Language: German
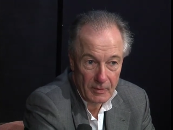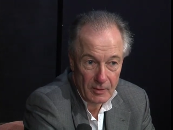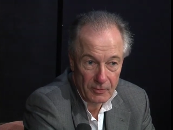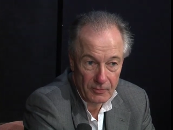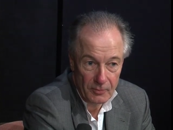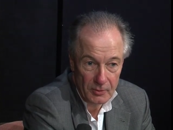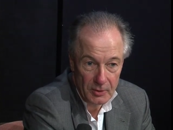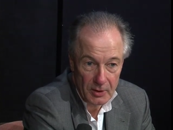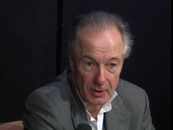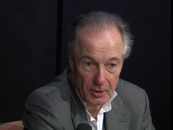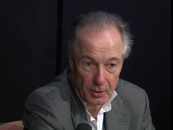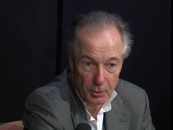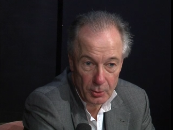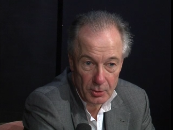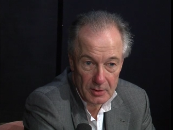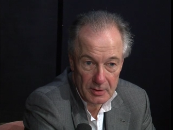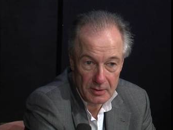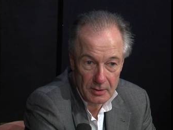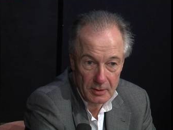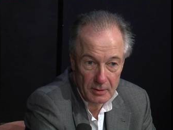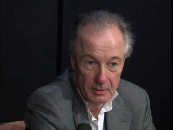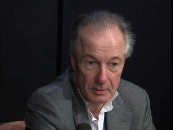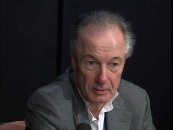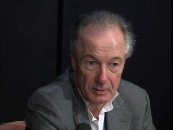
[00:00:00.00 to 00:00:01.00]
Von der
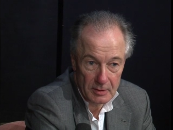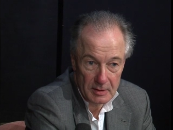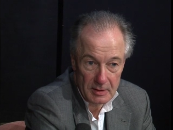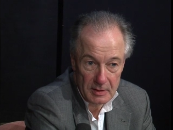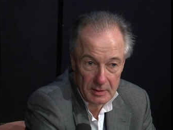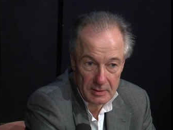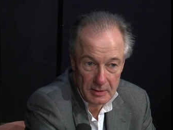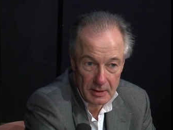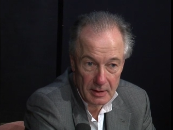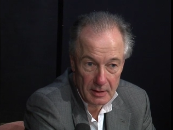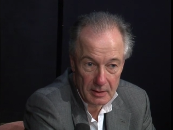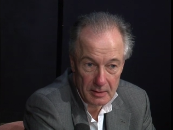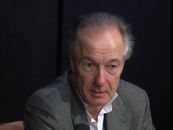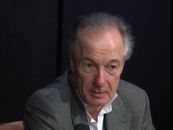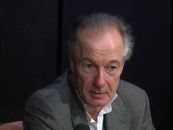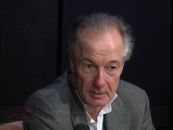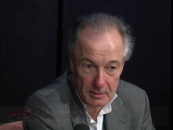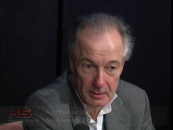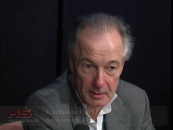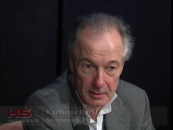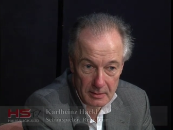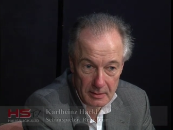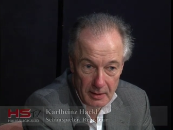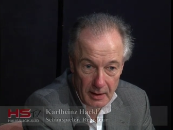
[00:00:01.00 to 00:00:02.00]
Größe an, das ist
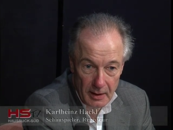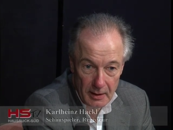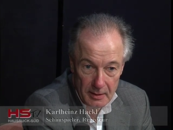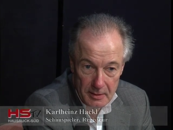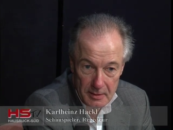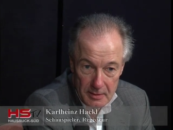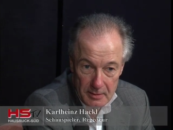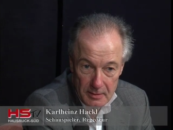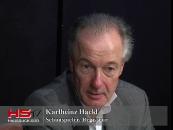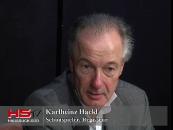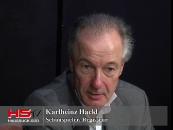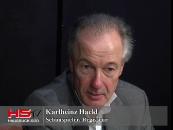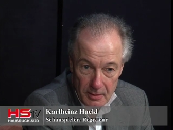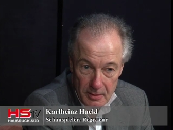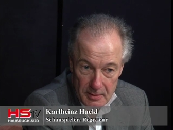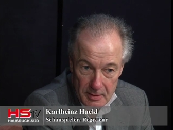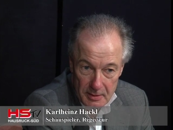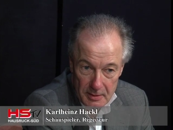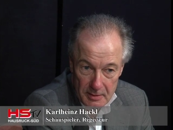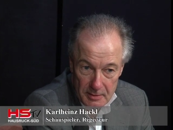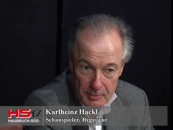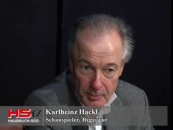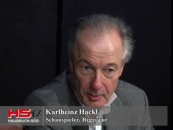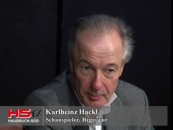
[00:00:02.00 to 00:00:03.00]
eines der ältesten Häuser,
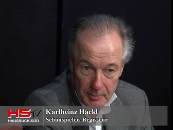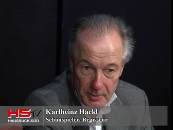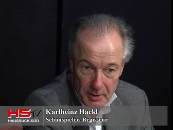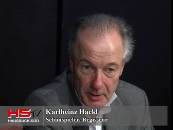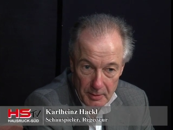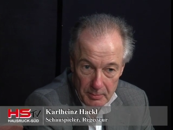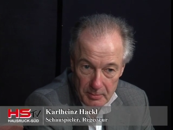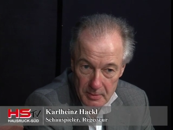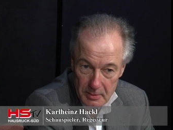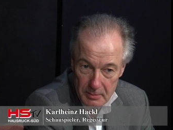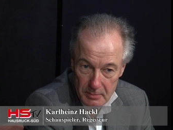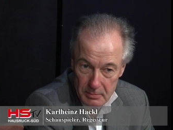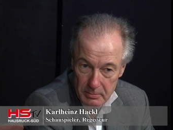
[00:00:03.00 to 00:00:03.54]
die es überhaupt gibt.